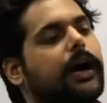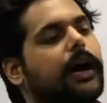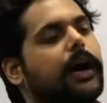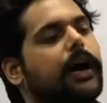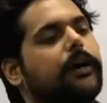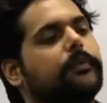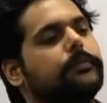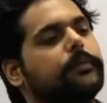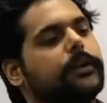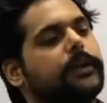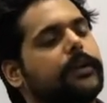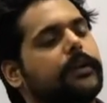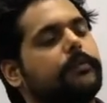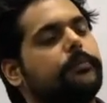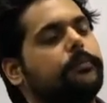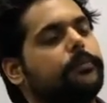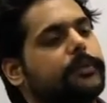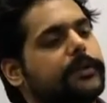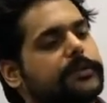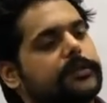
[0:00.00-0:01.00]
आपके
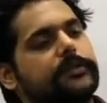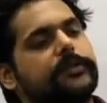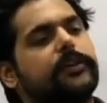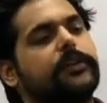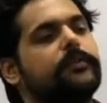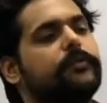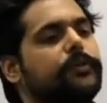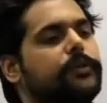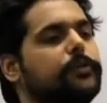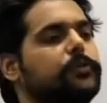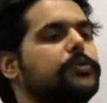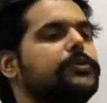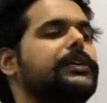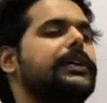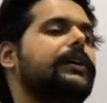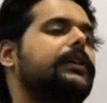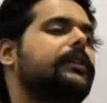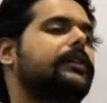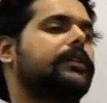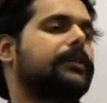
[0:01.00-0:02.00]
पर्सनल व्यूज़
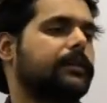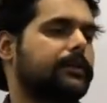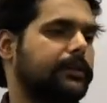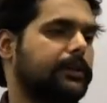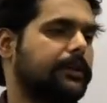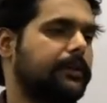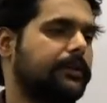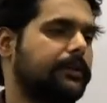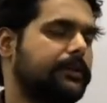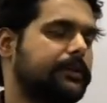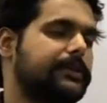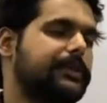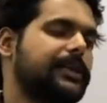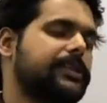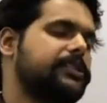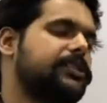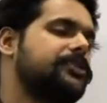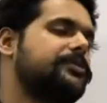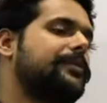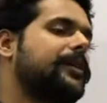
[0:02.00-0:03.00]
एंटर करते हैं जहाँ
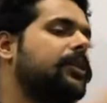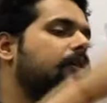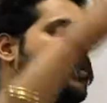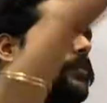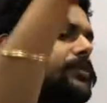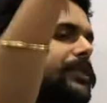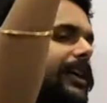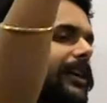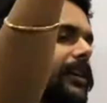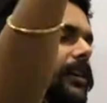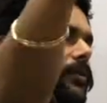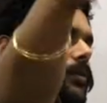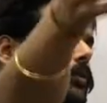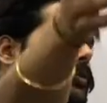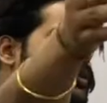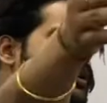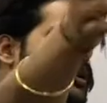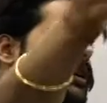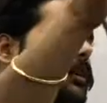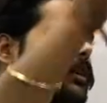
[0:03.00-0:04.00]
जजमेंट ऑब्जेक्टिव
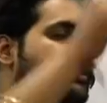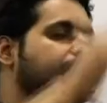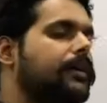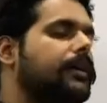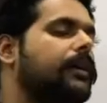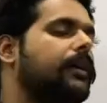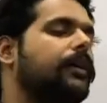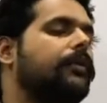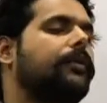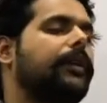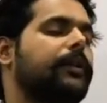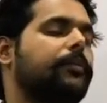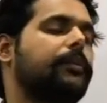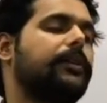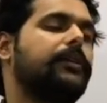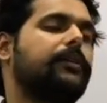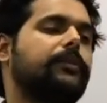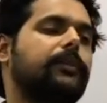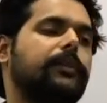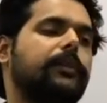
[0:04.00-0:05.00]
होती हैं वहीं पर
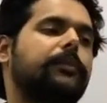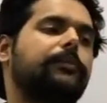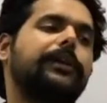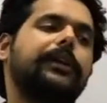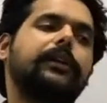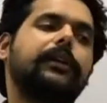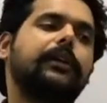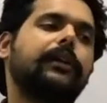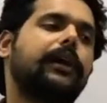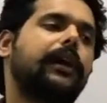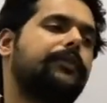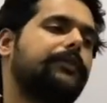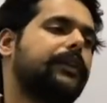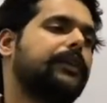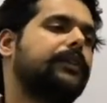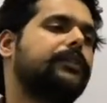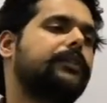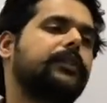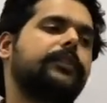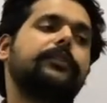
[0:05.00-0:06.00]
डिसीजन मेकिंग काफ़ी
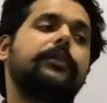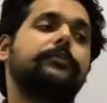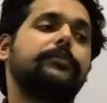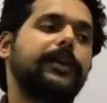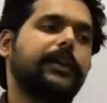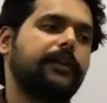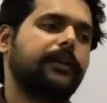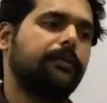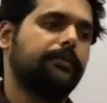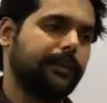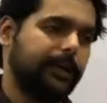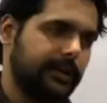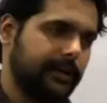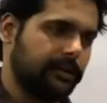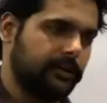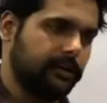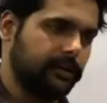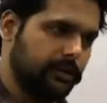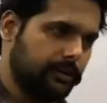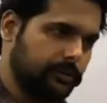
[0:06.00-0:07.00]
हद तक सब्जेक्टिव
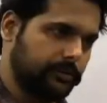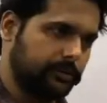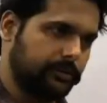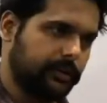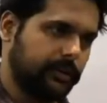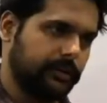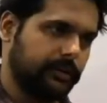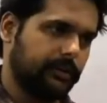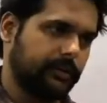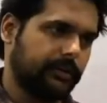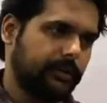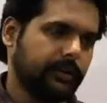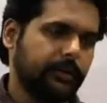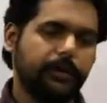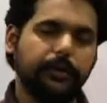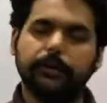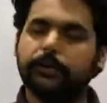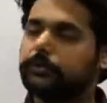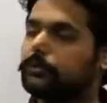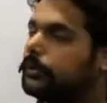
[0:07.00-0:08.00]
कैरेक्टर की होती है
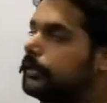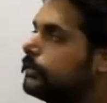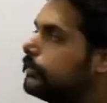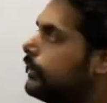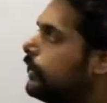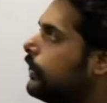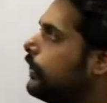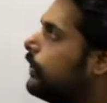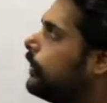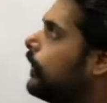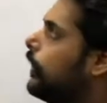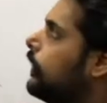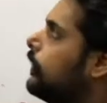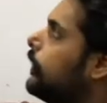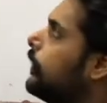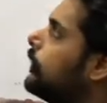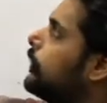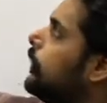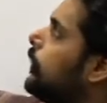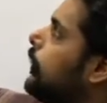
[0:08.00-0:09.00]
तो इसलिए कहा
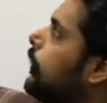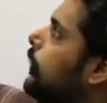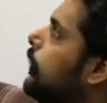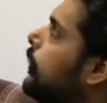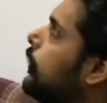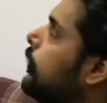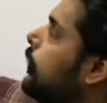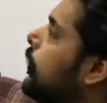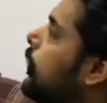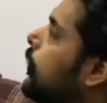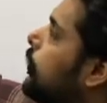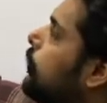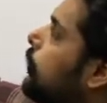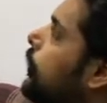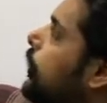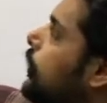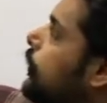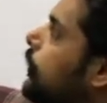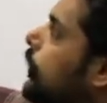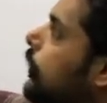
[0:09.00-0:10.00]
जाता है कि एक तरह का
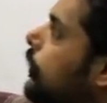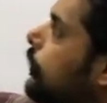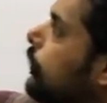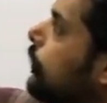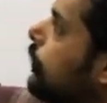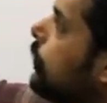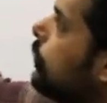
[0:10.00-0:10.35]
जुडिशल डिसीजन